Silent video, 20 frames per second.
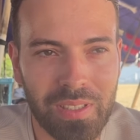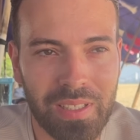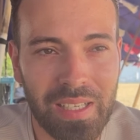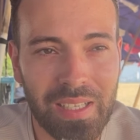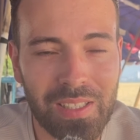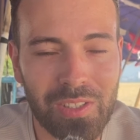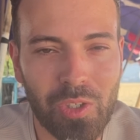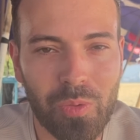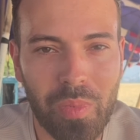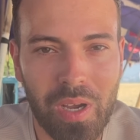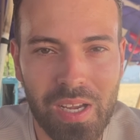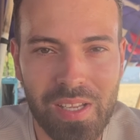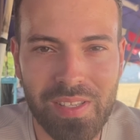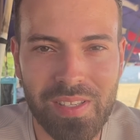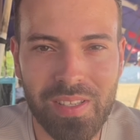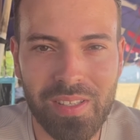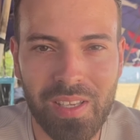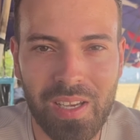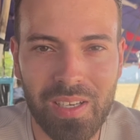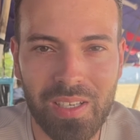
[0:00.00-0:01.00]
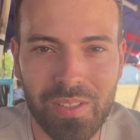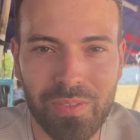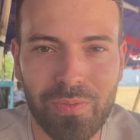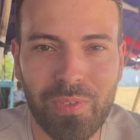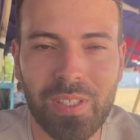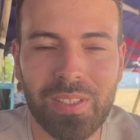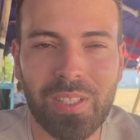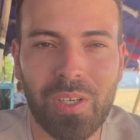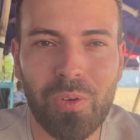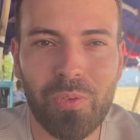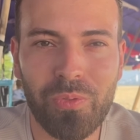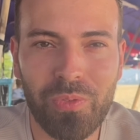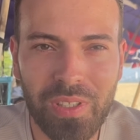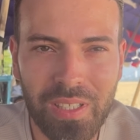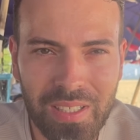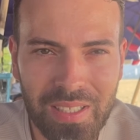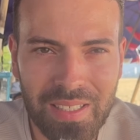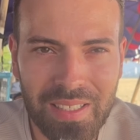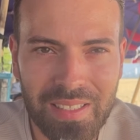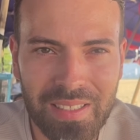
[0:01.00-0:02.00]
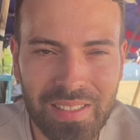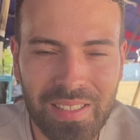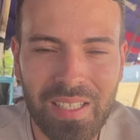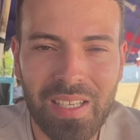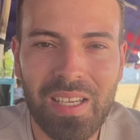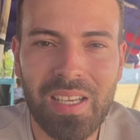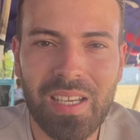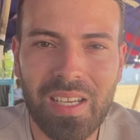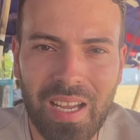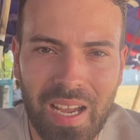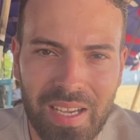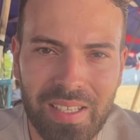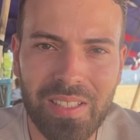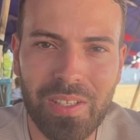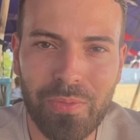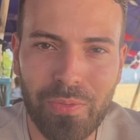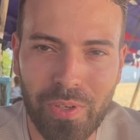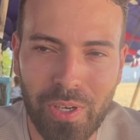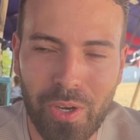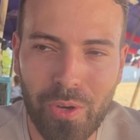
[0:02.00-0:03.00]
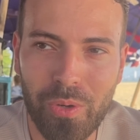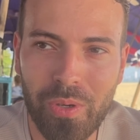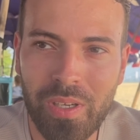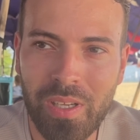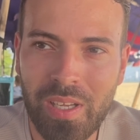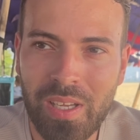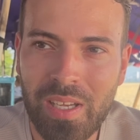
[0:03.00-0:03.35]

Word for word: Regel Nummer 1 in Thailand, vertraue wirklich keiner Frau